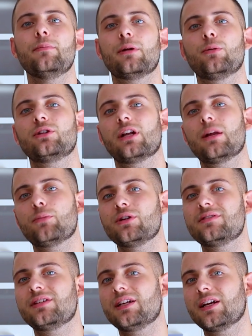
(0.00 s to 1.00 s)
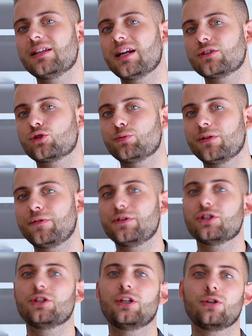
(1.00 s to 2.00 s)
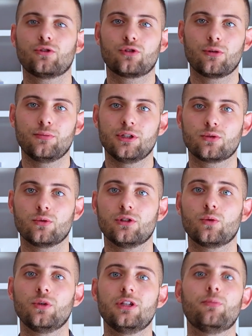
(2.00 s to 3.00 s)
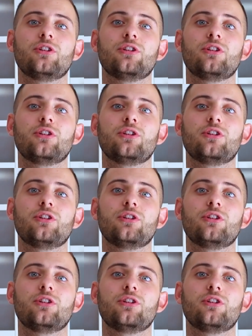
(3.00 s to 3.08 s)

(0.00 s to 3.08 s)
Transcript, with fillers: per poterla poi inserire nella superficie del nostro biscuit. Quindi